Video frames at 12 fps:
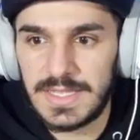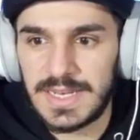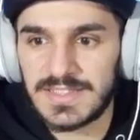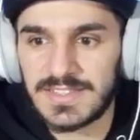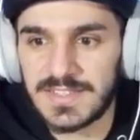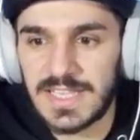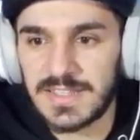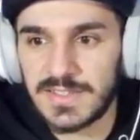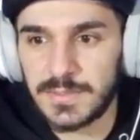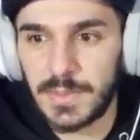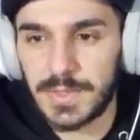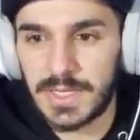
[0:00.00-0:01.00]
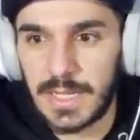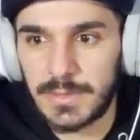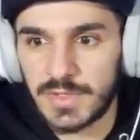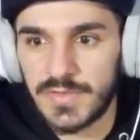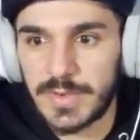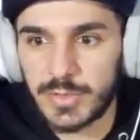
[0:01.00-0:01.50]
Nee, das ist 16, Babyrene.
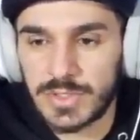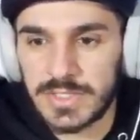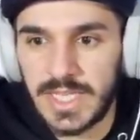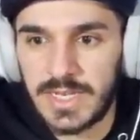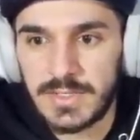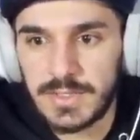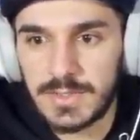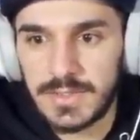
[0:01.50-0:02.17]
Aber sollen wir mal durchgehen?